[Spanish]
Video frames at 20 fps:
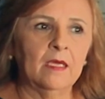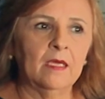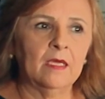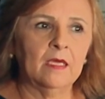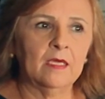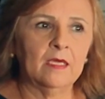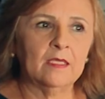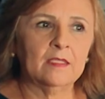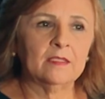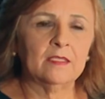
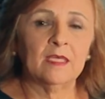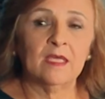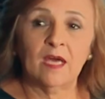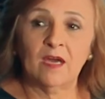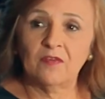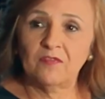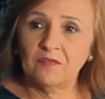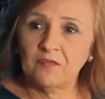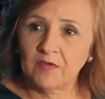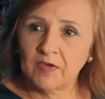eh, te
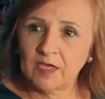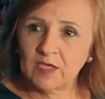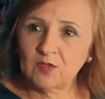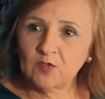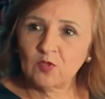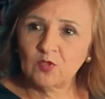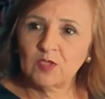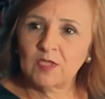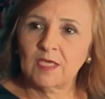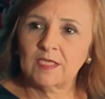da
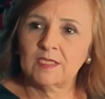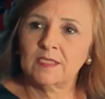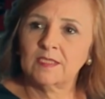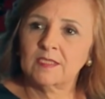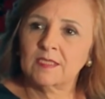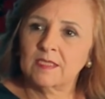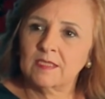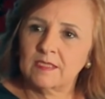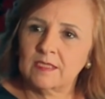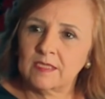afecto, te hace
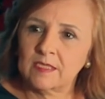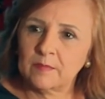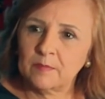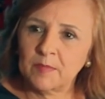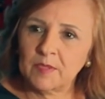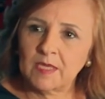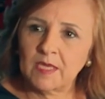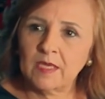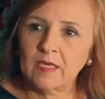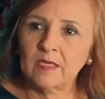sentir
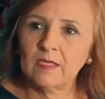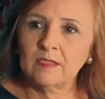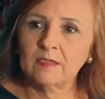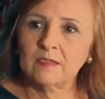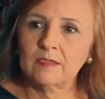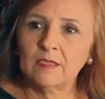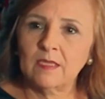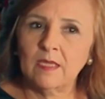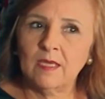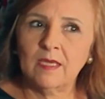bien,
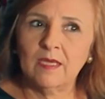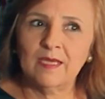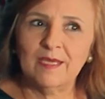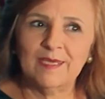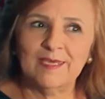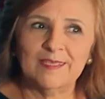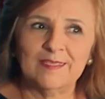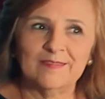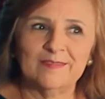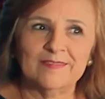
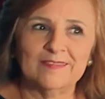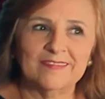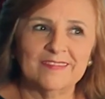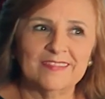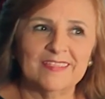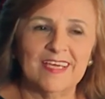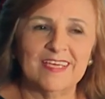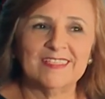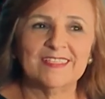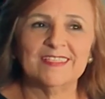eh,
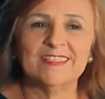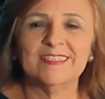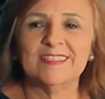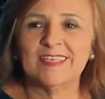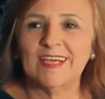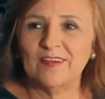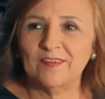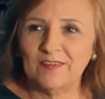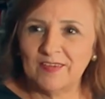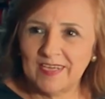te hacen
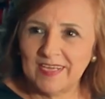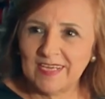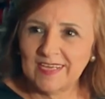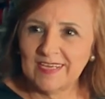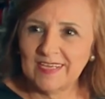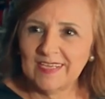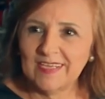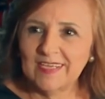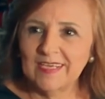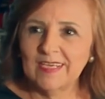
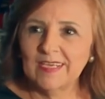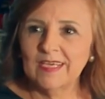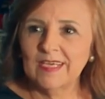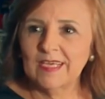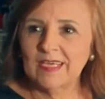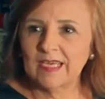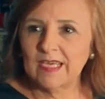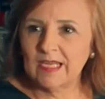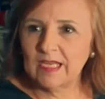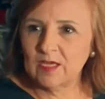saber
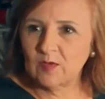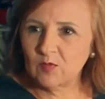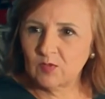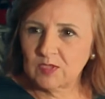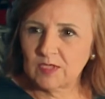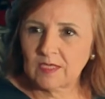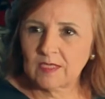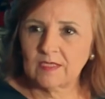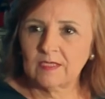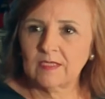que les
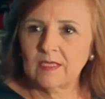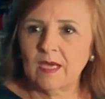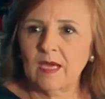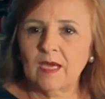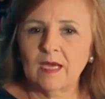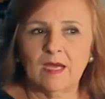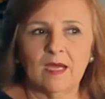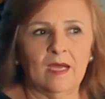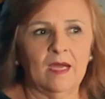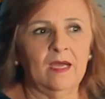gusta que estés
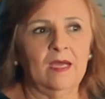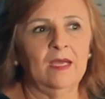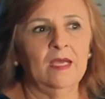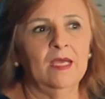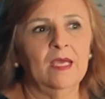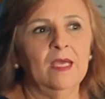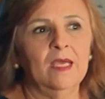acá,